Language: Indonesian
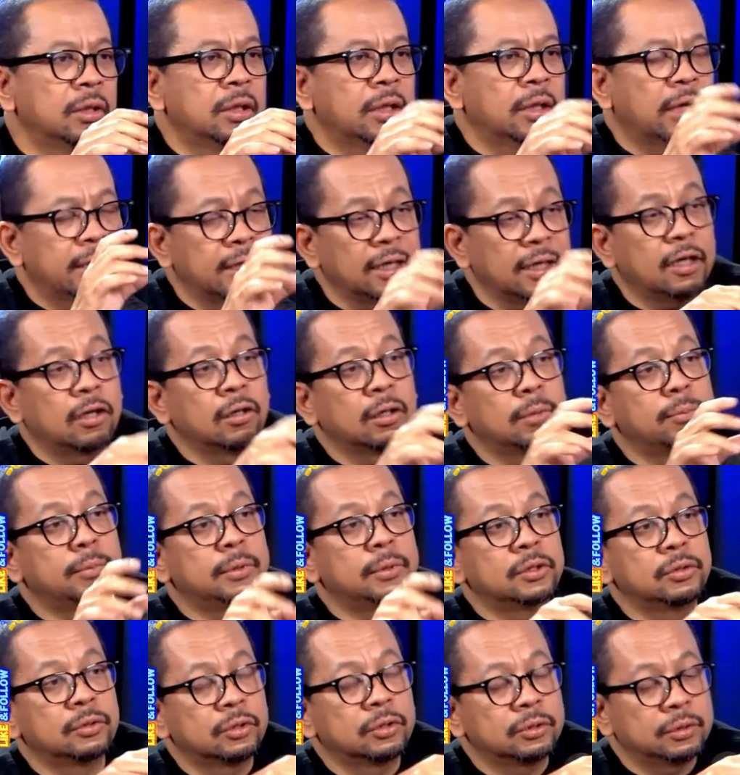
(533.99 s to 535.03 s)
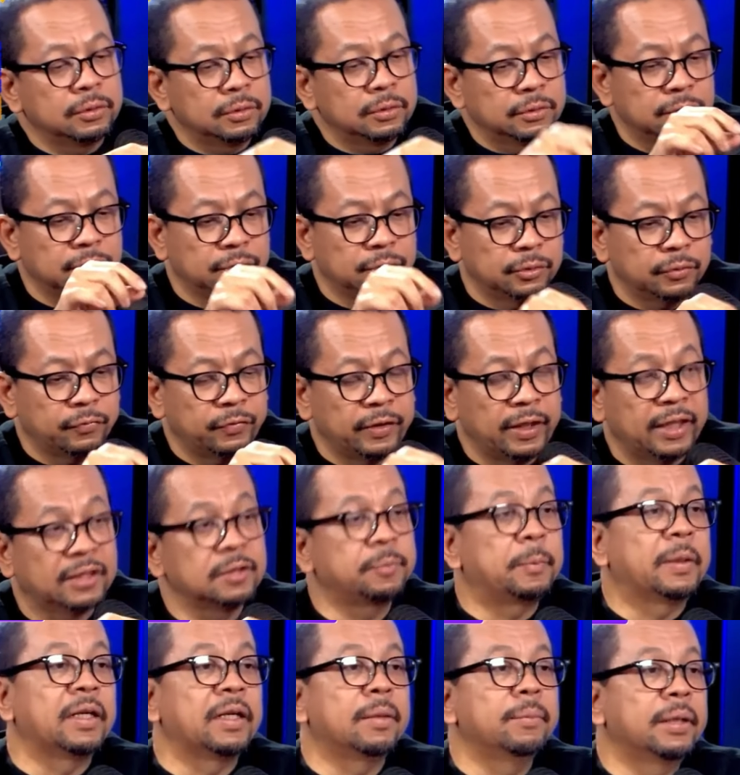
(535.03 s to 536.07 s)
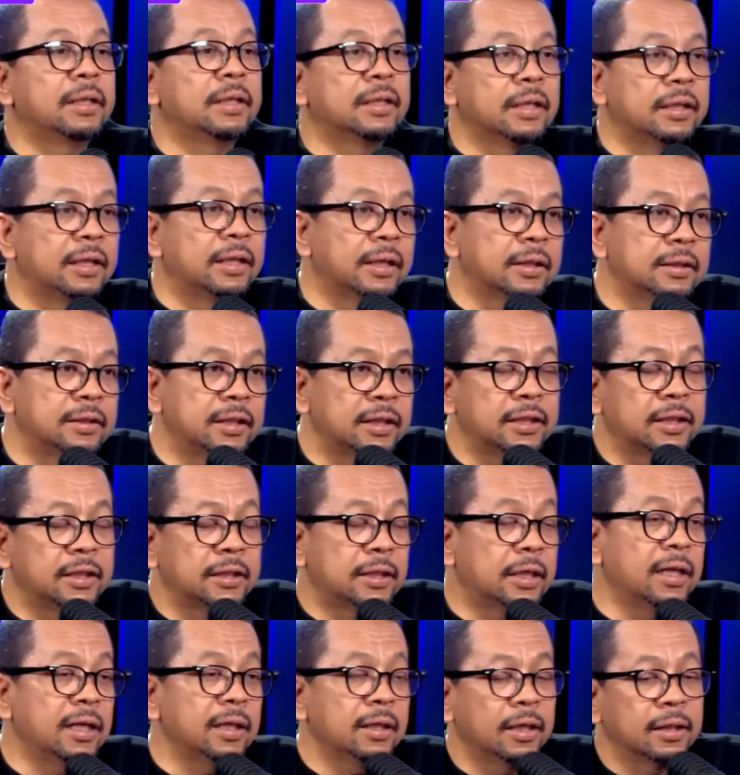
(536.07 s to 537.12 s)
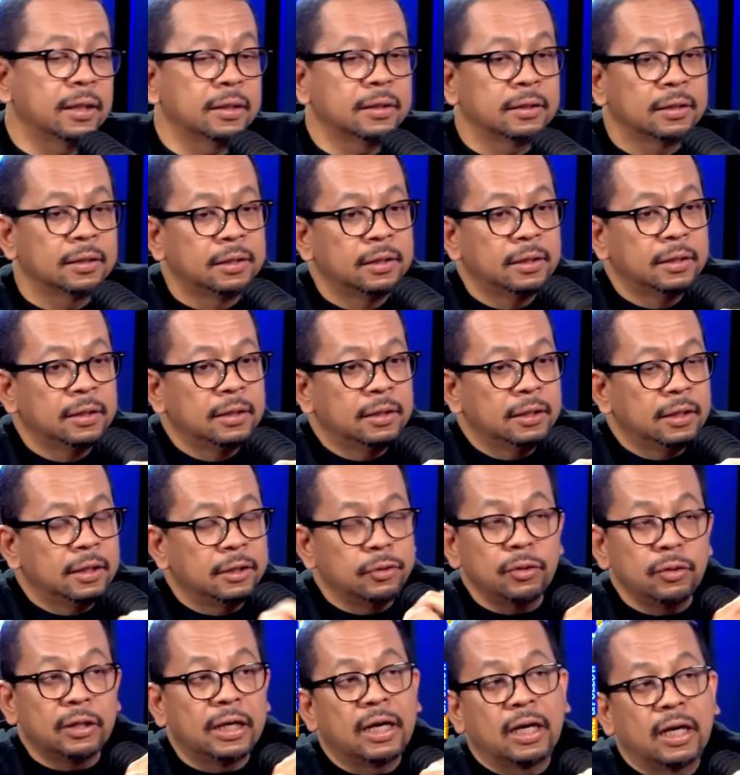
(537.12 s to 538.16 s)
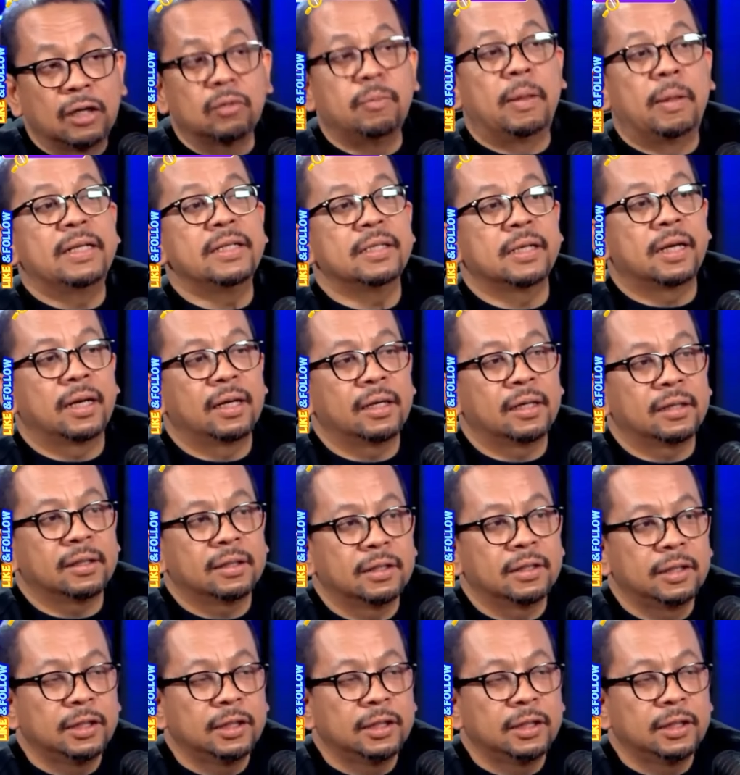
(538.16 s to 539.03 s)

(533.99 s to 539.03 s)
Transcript: Karena kalau menurut survei eksperimennya dari Jaya Dihanan, itu nggak ngaruh banyak.